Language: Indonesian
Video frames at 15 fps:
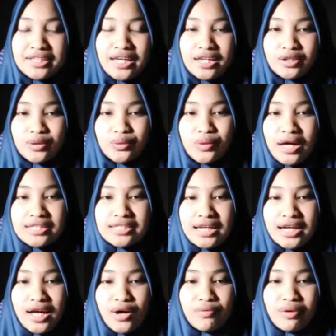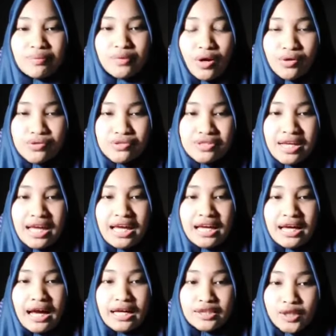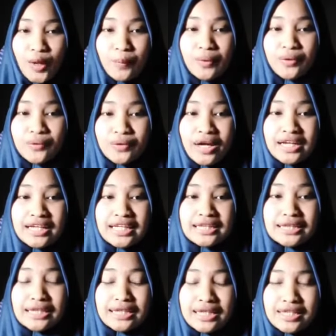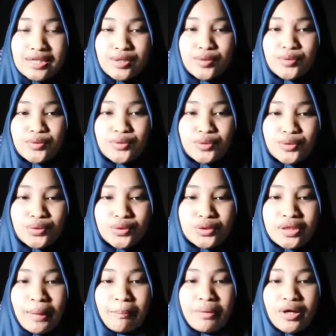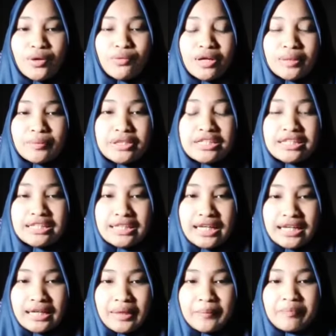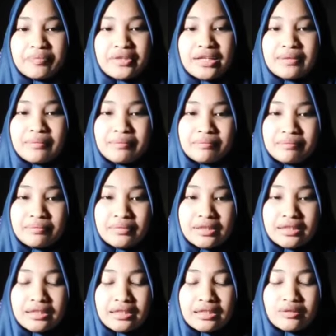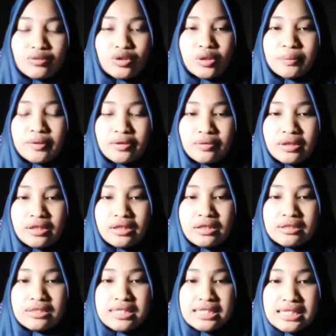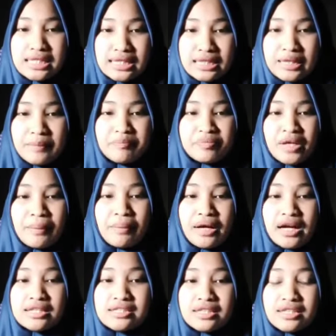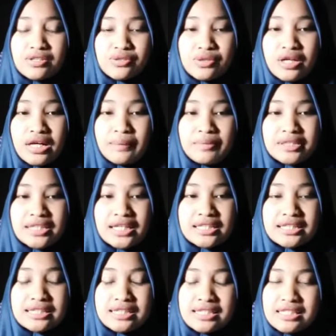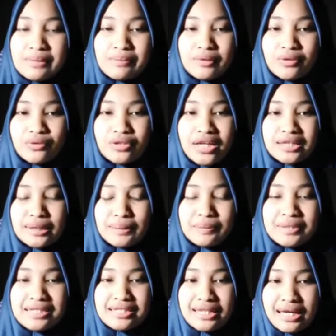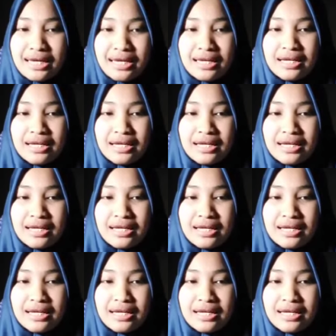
yaitu adalah web course atau penggunaan internet untuk keperluan pendidikan uh, untuk per, uh, di sini pengajar dan juga peserta didik sepenuhnya terpisah